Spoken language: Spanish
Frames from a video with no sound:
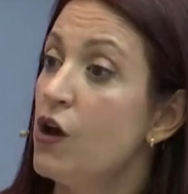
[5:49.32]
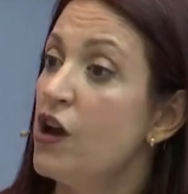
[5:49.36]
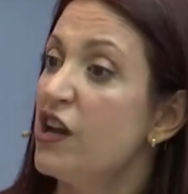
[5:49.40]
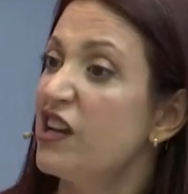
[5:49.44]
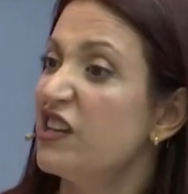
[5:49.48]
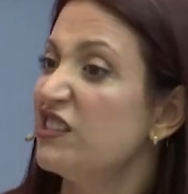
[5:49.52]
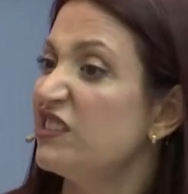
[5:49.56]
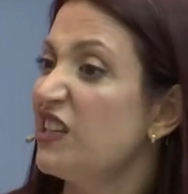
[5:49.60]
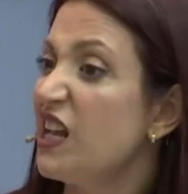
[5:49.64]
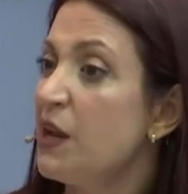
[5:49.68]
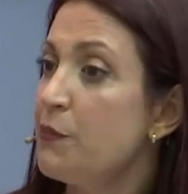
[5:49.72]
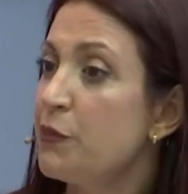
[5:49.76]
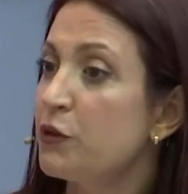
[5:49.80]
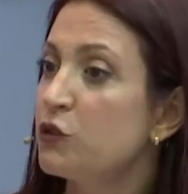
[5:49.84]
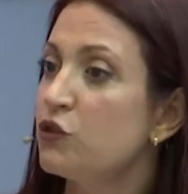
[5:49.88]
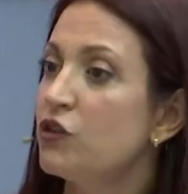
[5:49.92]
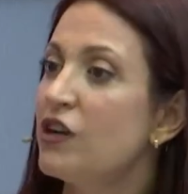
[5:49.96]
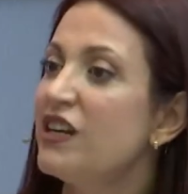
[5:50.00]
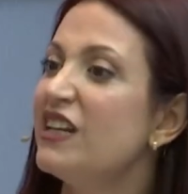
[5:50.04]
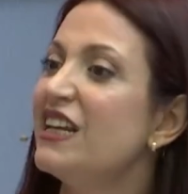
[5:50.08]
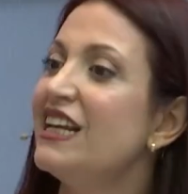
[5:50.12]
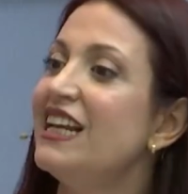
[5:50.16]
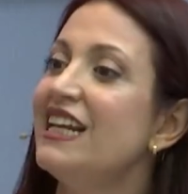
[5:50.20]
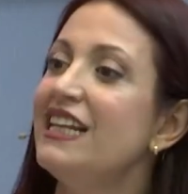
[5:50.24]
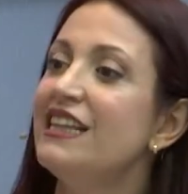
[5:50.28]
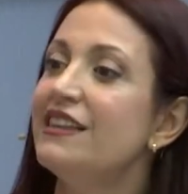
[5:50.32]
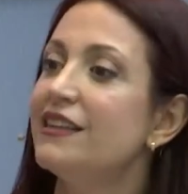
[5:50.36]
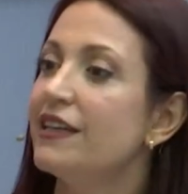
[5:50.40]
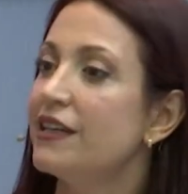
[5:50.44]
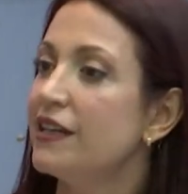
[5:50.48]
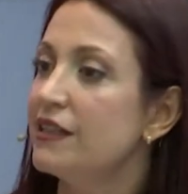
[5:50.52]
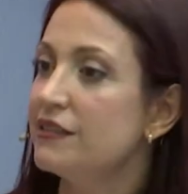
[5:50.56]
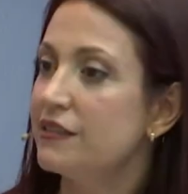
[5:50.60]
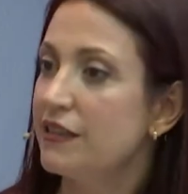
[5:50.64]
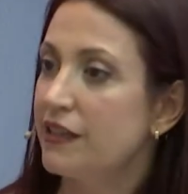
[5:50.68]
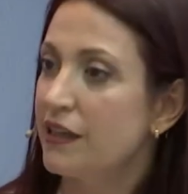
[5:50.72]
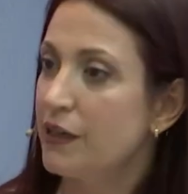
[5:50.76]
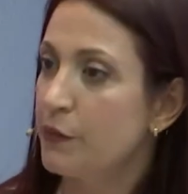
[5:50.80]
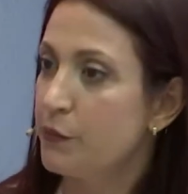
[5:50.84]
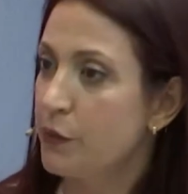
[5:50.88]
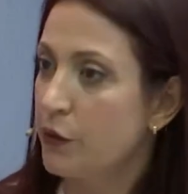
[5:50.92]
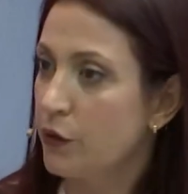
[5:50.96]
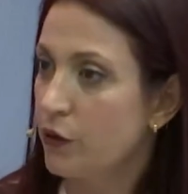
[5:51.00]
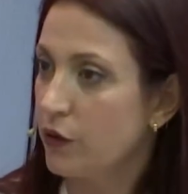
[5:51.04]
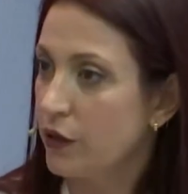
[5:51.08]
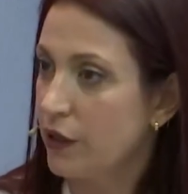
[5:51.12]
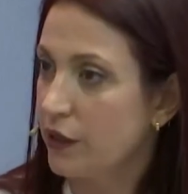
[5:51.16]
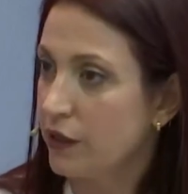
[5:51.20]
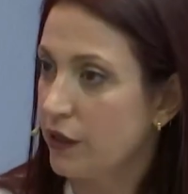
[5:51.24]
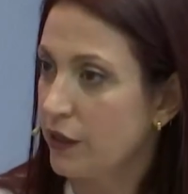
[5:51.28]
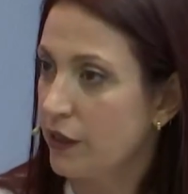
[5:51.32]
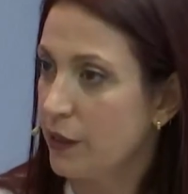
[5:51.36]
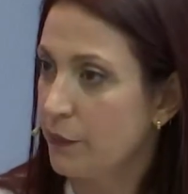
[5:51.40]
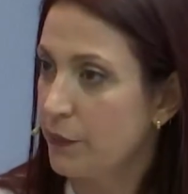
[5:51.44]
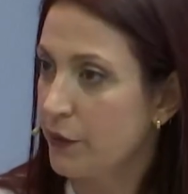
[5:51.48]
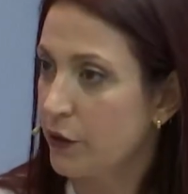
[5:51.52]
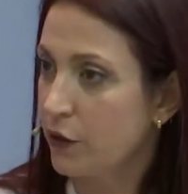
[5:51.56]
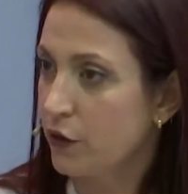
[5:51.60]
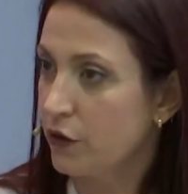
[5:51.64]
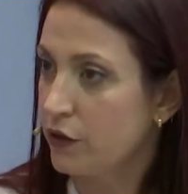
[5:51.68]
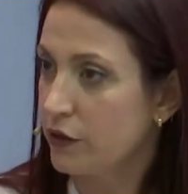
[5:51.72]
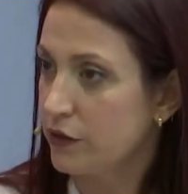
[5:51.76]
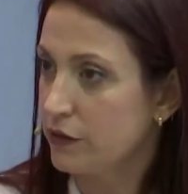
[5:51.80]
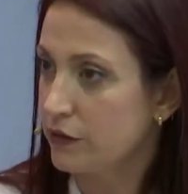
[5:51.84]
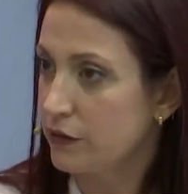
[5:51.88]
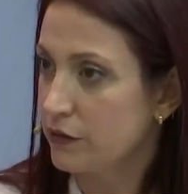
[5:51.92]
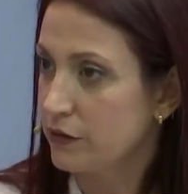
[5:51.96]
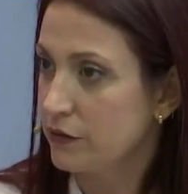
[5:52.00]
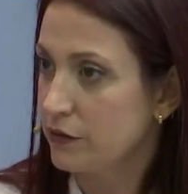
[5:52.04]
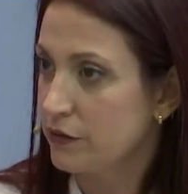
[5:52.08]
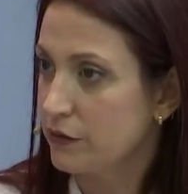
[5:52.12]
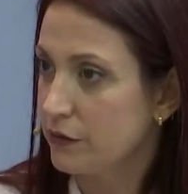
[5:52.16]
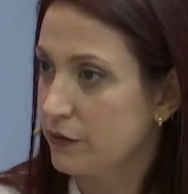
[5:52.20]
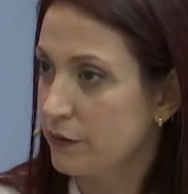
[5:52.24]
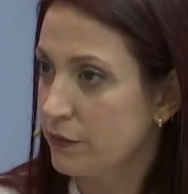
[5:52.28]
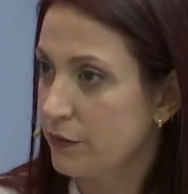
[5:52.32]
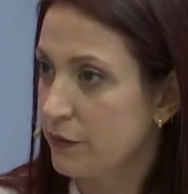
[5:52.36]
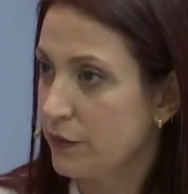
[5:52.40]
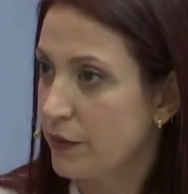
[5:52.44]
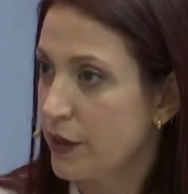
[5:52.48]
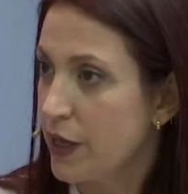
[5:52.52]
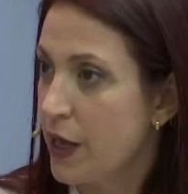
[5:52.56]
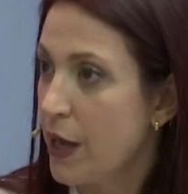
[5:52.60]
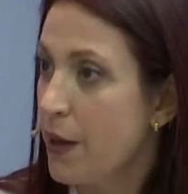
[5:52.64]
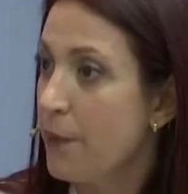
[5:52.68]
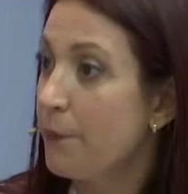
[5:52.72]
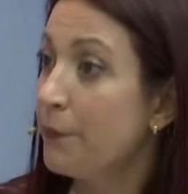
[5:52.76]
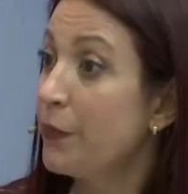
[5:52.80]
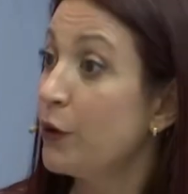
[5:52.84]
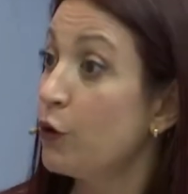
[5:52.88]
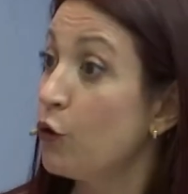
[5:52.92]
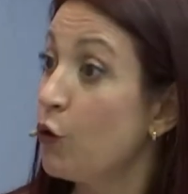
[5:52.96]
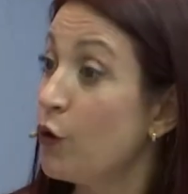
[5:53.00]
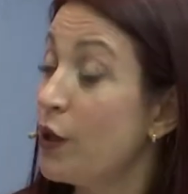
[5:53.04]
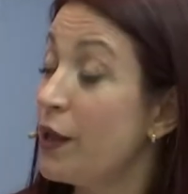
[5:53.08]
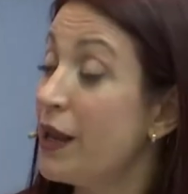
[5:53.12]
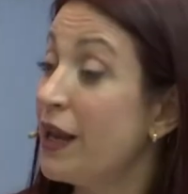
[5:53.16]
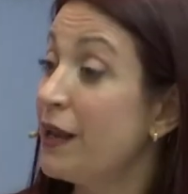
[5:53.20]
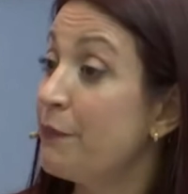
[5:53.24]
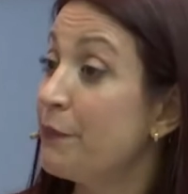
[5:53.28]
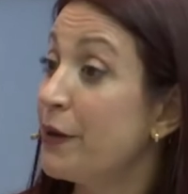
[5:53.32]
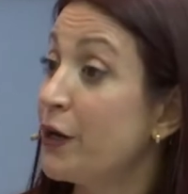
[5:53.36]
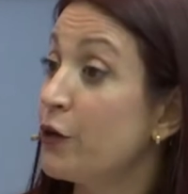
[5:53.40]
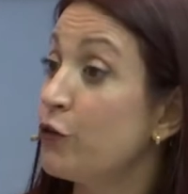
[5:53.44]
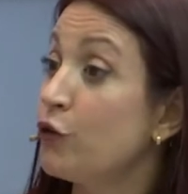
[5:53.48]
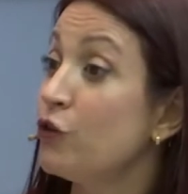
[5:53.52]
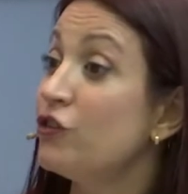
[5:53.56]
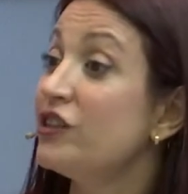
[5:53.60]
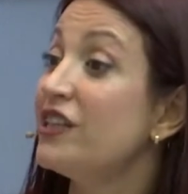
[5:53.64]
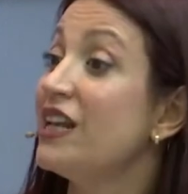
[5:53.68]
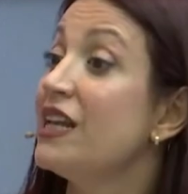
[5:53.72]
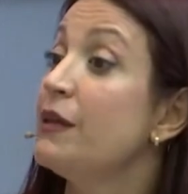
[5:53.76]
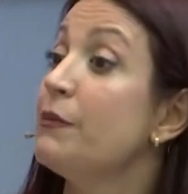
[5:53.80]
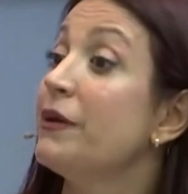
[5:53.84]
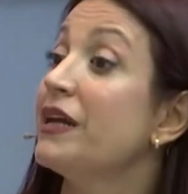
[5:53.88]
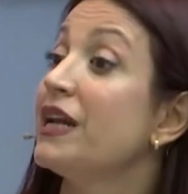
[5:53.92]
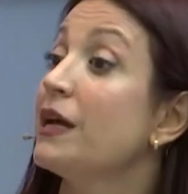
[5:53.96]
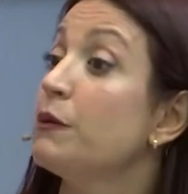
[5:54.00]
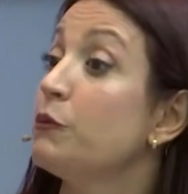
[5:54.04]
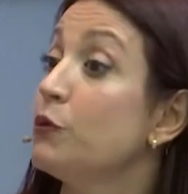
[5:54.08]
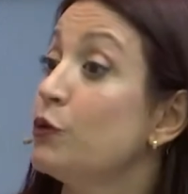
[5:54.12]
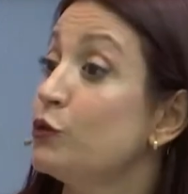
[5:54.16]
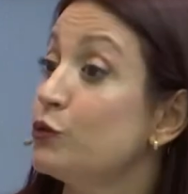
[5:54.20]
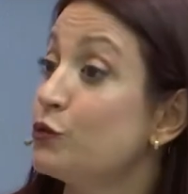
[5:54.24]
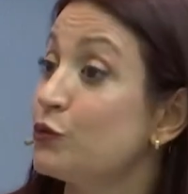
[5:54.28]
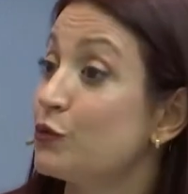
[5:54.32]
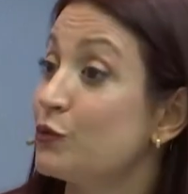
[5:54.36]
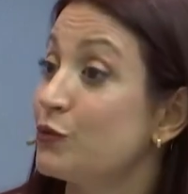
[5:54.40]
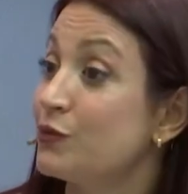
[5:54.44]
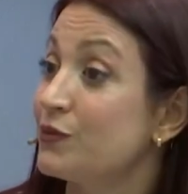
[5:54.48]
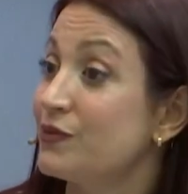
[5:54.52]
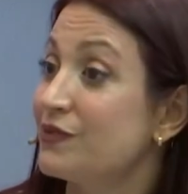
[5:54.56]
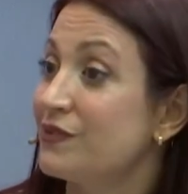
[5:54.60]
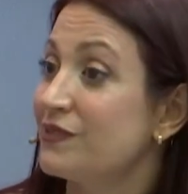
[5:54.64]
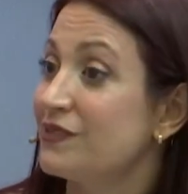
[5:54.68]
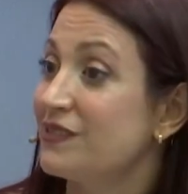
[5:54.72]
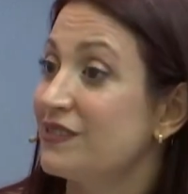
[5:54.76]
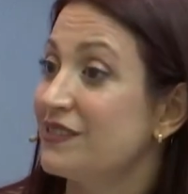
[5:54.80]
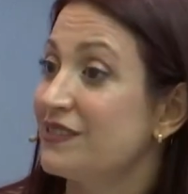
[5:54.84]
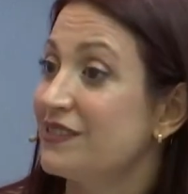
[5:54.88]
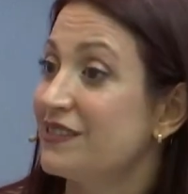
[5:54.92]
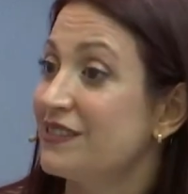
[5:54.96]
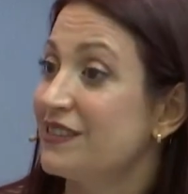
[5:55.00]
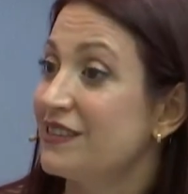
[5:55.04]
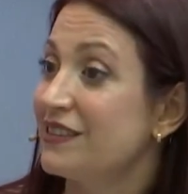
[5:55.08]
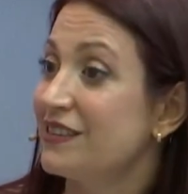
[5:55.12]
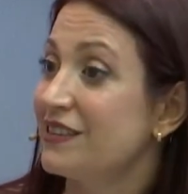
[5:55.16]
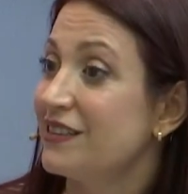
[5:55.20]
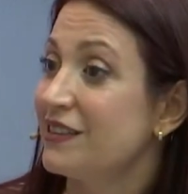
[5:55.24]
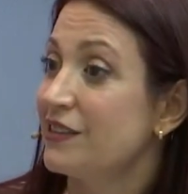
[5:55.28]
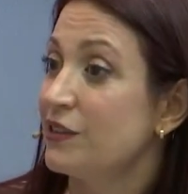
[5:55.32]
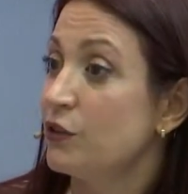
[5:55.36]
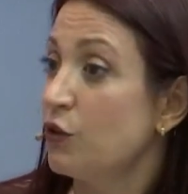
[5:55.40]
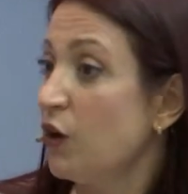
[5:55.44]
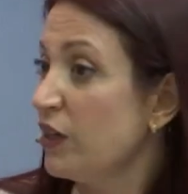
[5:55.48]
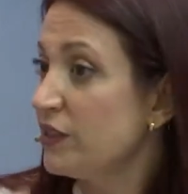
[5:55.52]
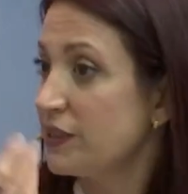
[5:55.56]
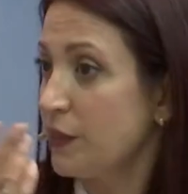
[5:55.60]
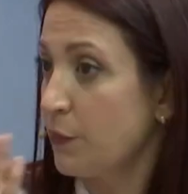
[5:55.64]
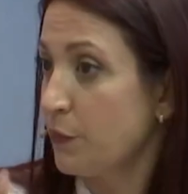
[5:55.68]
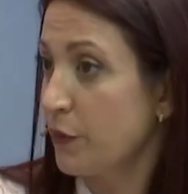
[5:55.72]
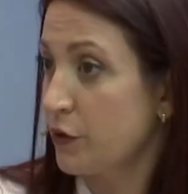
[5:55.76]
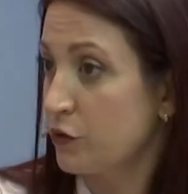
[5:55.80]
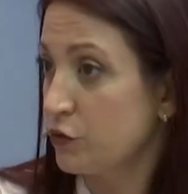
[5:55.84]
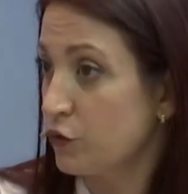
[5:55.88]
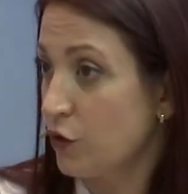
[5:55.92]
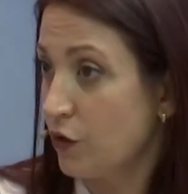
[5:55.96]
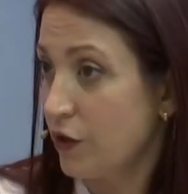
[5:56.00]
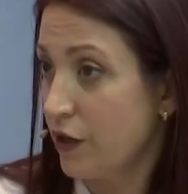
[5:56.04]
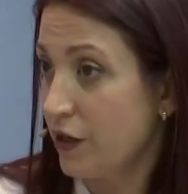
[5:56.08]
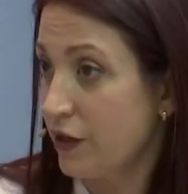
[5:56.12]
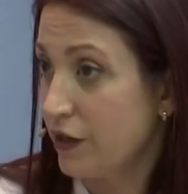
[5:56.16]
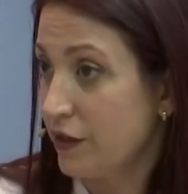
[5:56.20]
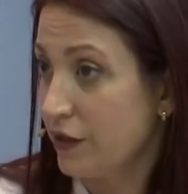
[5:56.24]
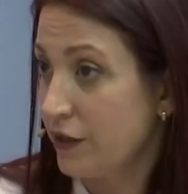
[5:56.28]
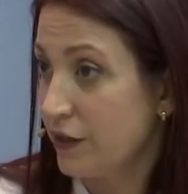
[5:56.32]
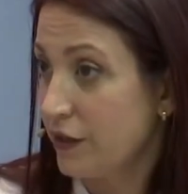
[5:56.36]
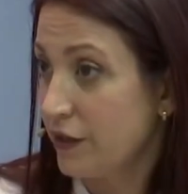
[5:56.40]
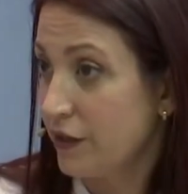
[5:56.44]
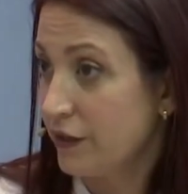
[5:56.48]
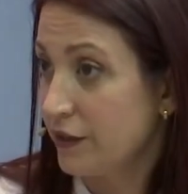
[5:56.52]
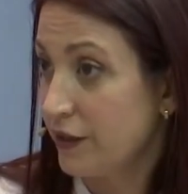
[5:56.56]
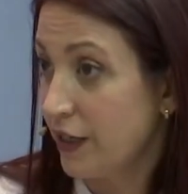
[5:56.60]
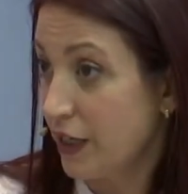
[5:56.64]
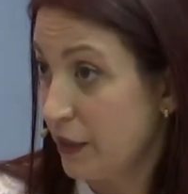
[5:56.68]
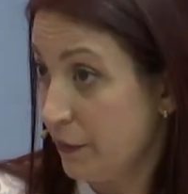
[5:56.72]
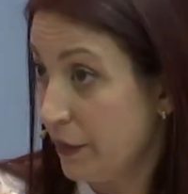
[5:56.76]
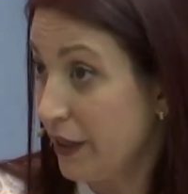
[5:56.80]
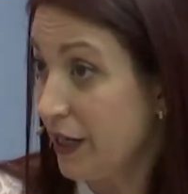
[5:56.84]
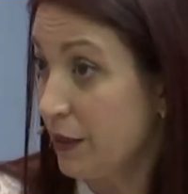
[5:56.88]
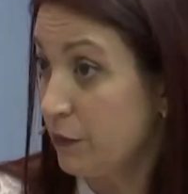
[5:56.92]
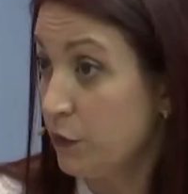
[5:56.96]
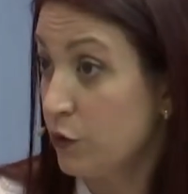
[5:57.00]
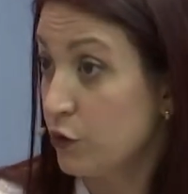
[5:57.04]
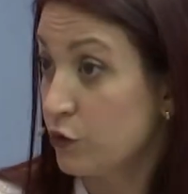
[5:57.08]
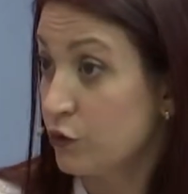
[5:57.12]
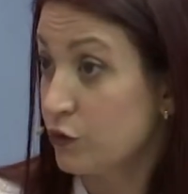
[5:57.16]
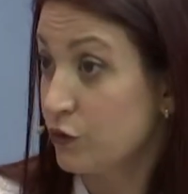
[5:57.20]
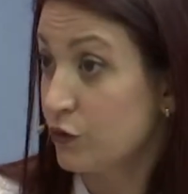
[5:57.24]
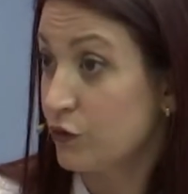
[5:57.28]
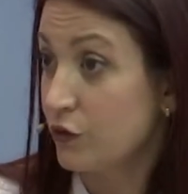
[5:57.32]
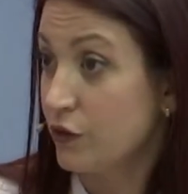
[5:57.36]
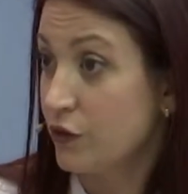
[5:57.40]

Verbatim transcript: Quizás a la persona ni le interese que le, perdone que le perdones. Tal cual. Pero el perdón te libera a vos, no a esa persona te libera vos.